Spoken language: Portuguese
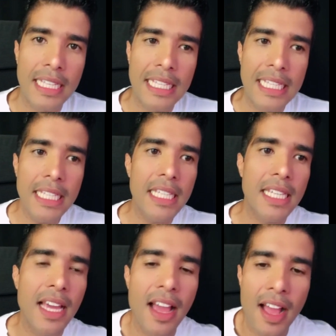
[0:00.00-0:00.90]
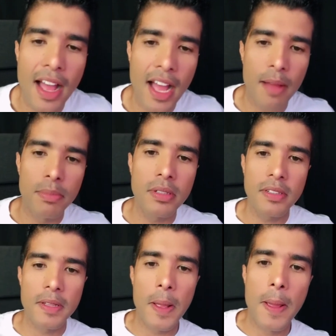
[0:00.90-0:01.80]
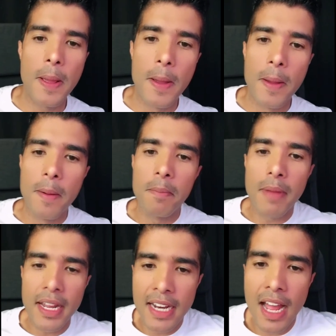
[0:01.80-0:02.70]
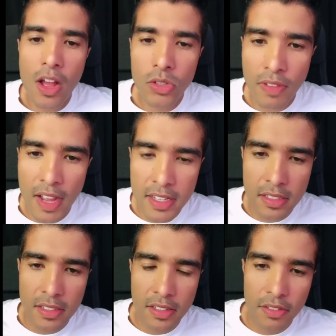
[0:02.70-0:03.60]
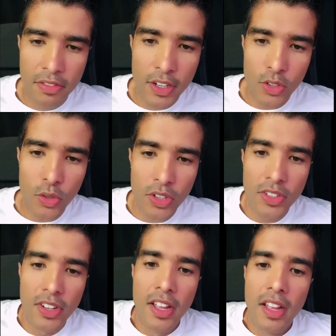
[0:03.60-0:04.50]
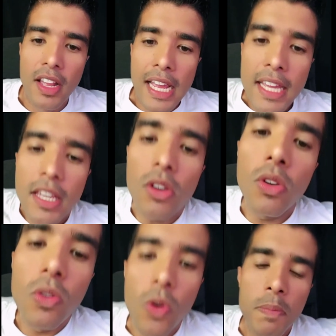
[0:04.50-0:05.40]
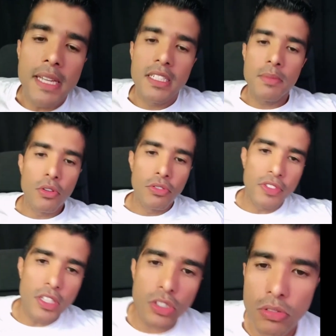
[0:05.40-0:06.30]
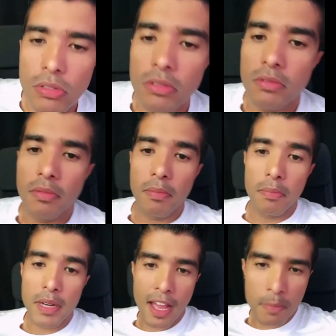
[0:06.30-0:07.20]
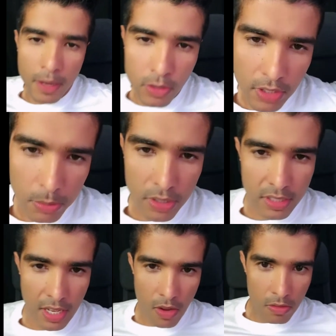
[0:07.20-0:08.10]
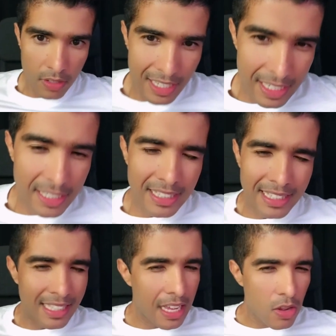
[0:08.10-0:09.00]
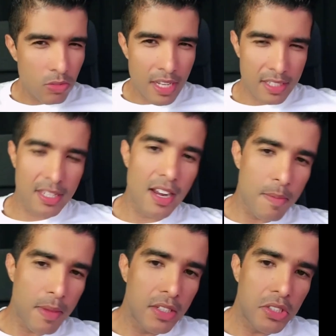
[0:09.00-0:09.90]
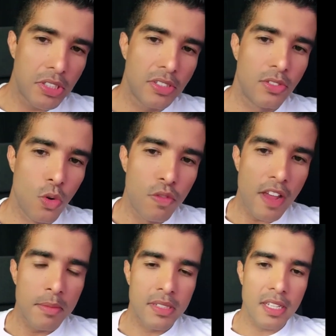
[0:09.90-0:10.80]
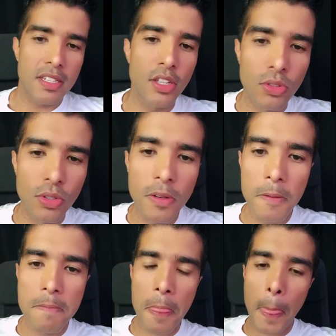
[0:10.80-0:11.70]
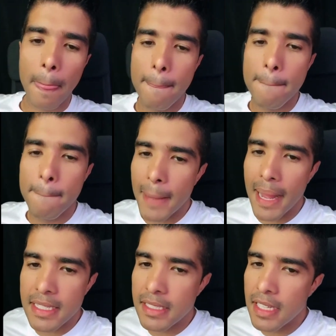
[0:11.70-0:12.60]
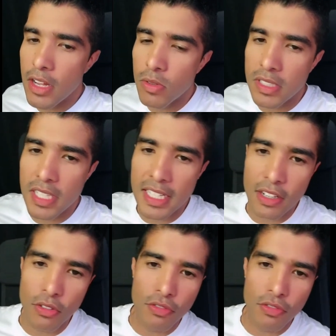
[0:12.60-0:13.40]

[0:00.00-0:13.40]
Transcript: Ich habe meinen Ausweis verloren. Henrique colocou: perdi meu visto obrigado pela contribuição. Não necessariamente o verbo se acertou, mas não seria o